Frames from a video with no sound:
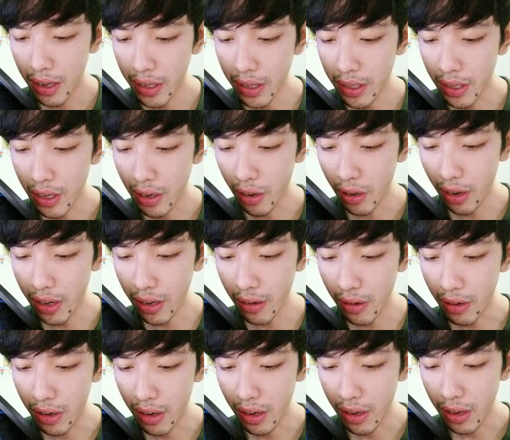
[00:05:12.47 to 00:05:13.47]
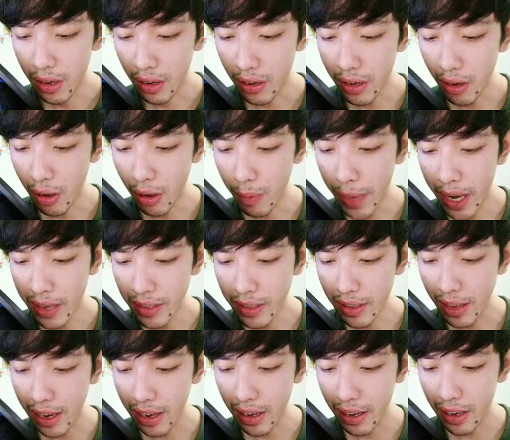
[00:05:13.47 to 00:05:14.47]
เฮ้ยรอเลี้ยวเอาไปฮั
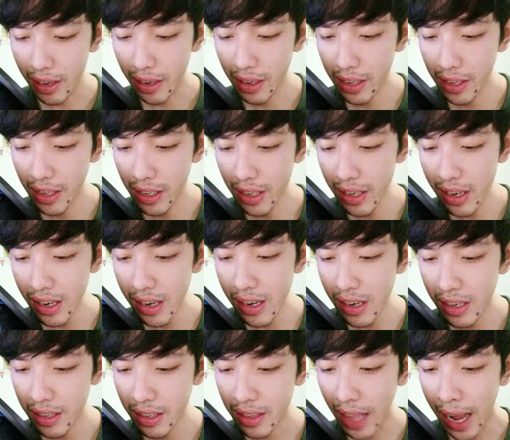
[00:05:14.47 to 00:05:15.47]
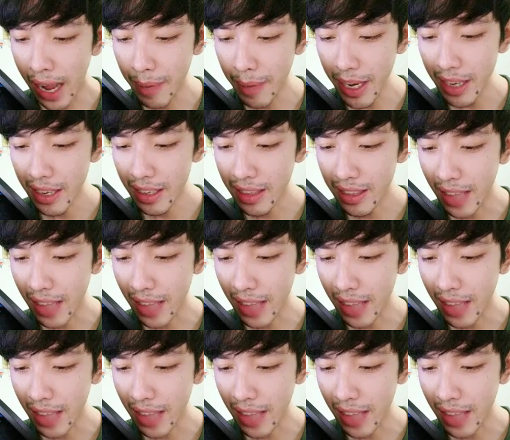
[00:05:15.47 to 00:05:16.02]
สตักตายไหม